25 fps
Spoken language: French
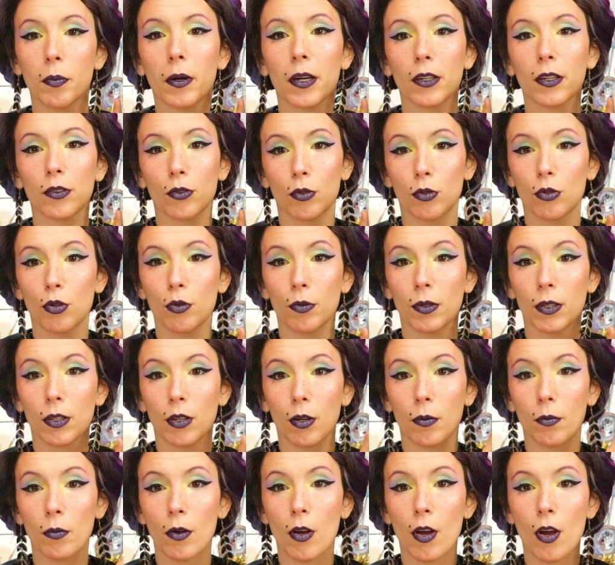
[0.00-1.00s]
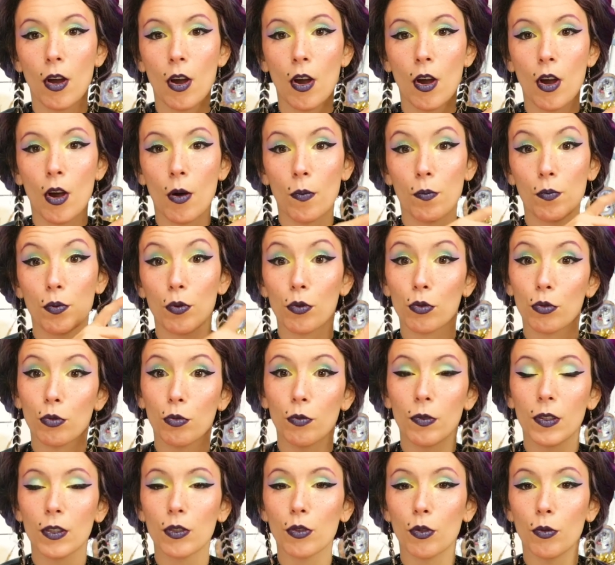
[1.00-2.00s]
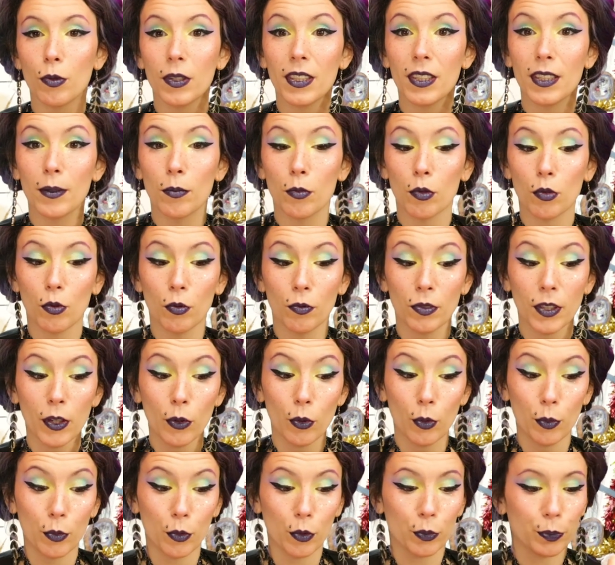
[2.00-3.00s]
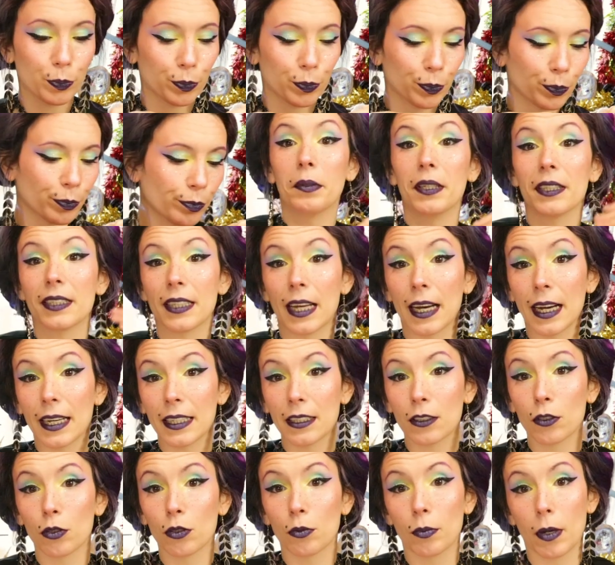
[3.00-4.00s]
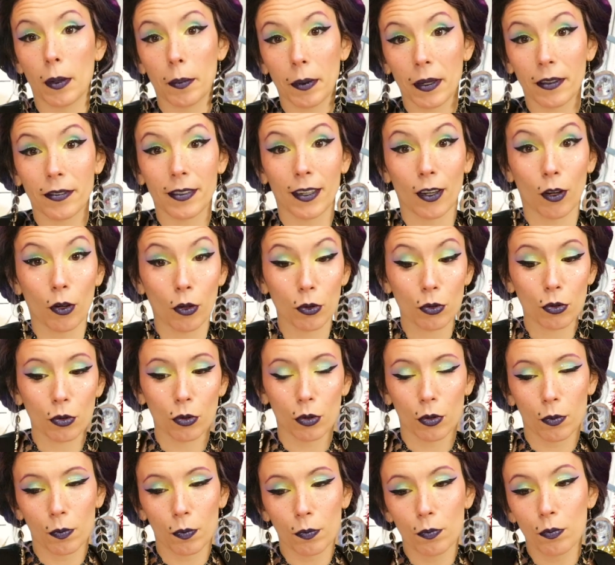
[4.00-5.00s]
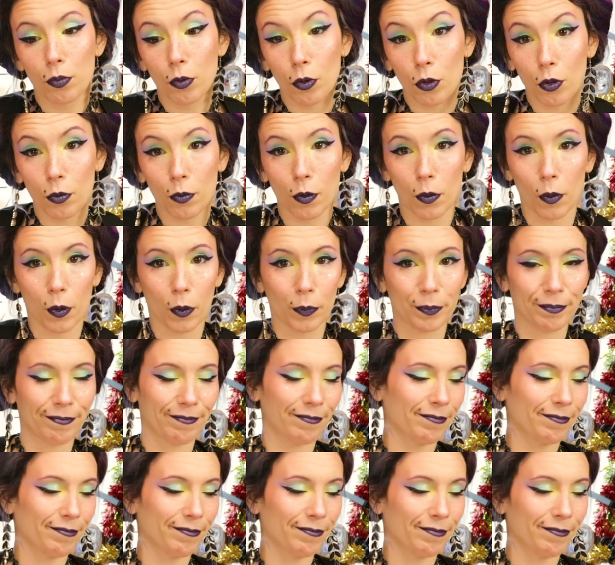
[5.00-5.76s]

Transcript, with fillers: marques de drawing gum pour trouver celui qui me convient le mieux. Mais ça reste ma préférence pour le moment.